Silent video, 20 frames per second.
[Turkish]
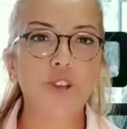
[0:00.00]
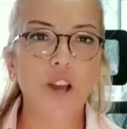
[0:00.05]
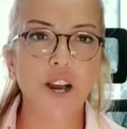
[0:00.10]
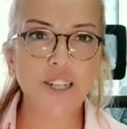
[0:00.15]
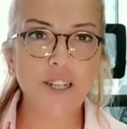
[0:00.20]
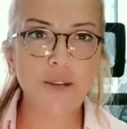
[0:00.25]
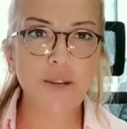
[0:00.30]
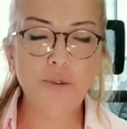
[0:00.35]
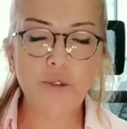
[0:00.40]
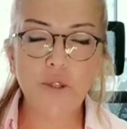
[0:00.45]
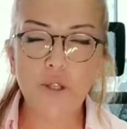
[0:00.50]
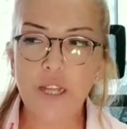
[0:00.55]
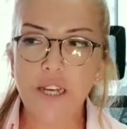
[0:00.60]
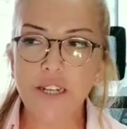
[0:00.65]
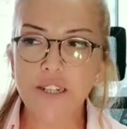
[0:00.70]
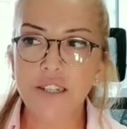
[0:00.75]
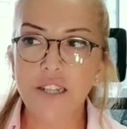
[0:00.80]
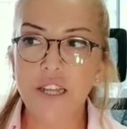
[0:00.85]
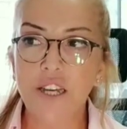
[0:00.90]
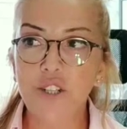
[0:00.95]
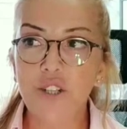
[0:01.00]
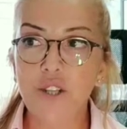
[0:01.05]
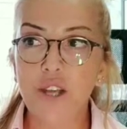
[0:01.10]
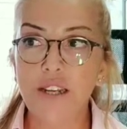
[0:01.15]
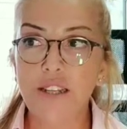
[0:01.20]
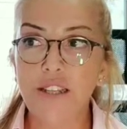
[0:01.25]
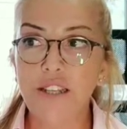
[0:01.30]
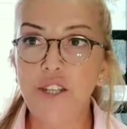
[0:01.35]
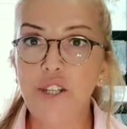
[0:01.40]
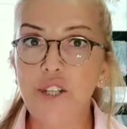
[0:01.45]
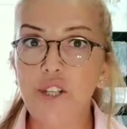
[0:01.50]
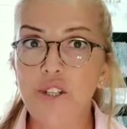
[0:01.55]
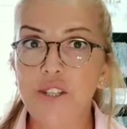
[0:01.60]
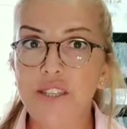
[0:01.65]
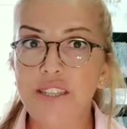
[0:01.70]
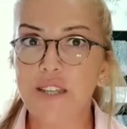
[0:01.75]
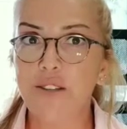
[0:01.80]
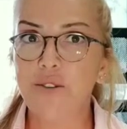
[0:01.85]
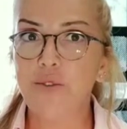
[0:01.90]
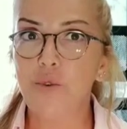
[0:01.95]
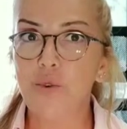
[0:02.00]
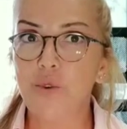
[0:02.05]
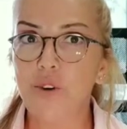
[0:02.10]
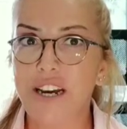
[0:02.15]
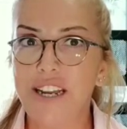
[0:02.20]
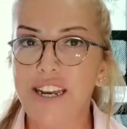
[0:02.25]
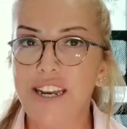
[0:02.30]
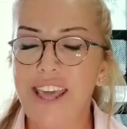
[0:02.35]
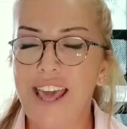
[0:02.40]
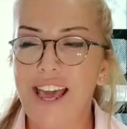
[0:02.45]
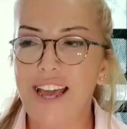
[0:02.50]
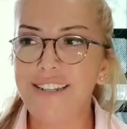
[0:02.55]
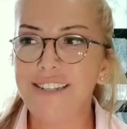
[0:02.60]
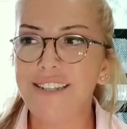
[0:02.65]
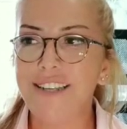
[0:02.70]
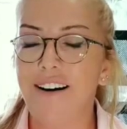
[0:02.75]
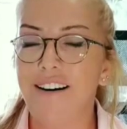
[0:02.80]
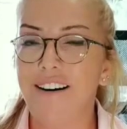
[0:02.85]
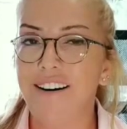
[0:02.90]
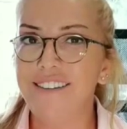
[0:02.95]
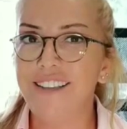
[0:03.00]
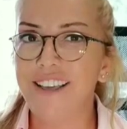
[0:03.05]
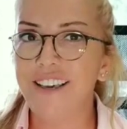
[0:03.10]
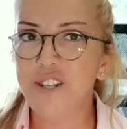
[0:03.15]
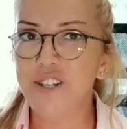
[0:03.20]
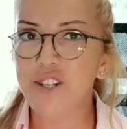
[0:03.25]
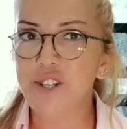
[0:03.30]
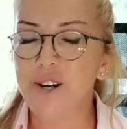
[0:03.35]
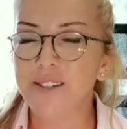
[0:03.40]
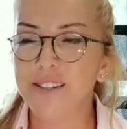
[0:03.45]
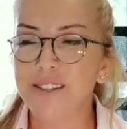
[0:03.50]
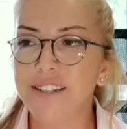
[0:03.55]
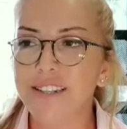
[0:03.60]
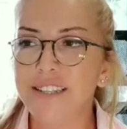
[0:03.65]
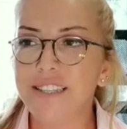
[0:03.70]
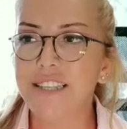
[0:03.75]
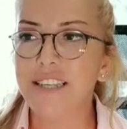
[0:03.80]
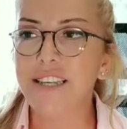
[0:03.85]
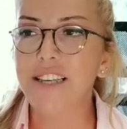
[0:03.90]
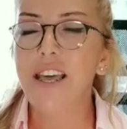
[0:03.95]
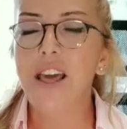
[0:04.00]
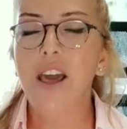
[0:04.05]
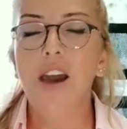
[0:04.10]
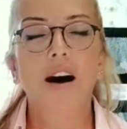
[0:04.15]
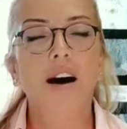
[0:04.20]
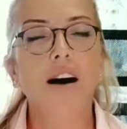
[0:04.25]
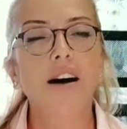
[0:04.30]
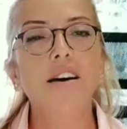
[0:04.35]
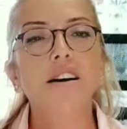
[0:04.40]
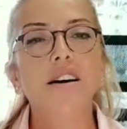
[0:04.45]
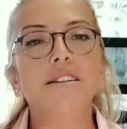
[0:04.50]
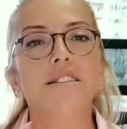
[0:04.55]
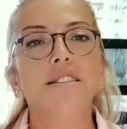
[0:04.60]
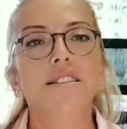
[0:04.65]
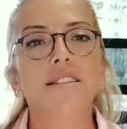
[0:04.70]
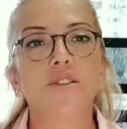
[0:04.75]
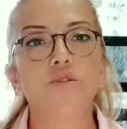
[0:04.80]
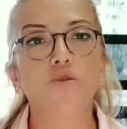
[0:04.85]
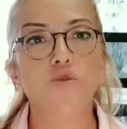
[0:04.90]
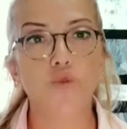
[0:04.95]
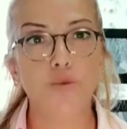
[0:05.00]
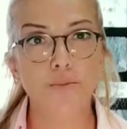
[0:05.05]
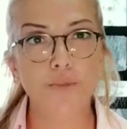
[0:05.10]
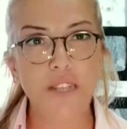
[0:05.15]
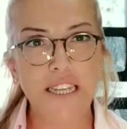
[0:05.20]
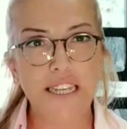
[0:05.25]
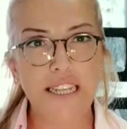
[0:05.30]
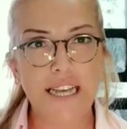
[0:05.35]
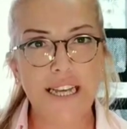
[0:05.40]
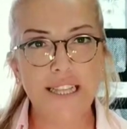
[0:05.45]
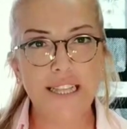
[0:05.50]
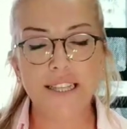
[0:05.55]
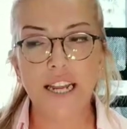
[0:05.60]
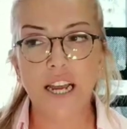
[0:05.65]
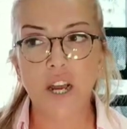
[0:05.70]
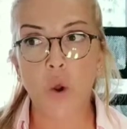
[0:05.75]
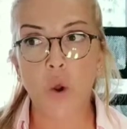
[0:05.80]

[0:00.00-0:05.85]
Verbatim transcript: Akrep olan arkadaşlar iş, statü, kariyer, aile yaşantısı, hayatınızın tümünü ilgilendiren